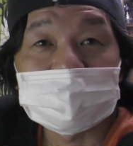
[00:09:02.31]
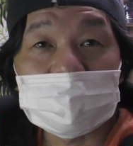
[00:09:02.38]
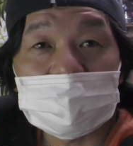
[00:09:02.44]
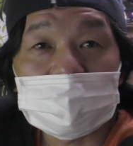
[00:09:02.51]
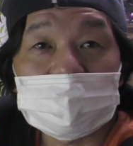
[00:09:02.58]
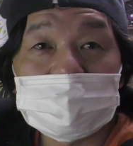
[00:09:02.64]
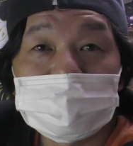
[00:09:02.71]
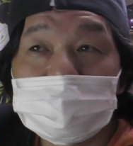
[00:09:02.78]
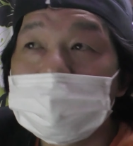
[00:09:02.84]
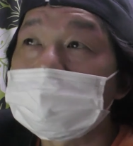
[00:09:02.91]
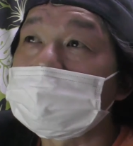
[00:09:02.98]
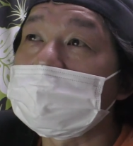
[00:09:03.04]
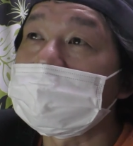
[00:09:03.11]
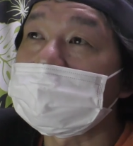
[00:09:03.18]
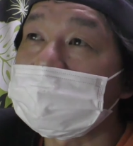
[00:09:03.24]
で、一方
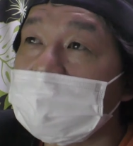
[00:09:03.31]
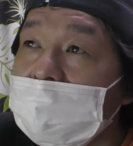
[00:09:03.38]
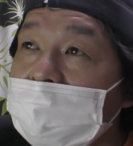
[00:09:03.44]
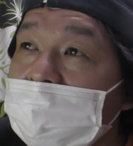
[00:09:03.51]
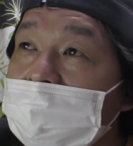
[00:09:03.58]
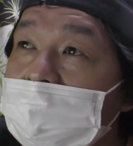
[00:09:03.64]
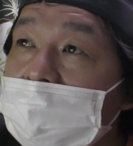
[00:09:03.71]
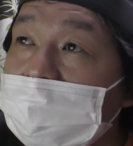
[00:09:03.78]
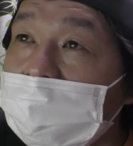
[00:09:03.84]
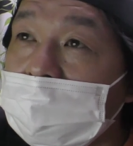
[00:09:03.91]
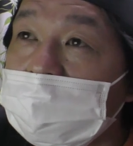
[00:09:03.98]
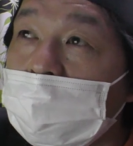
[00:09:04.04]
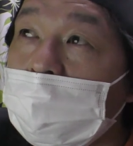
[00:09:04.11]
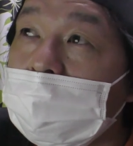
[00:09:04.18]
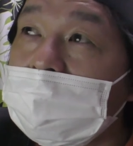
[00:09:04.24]
でですね、やっぱ
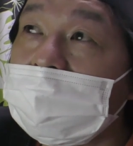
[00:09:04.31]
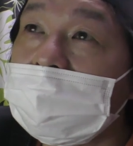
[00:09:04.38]
り壊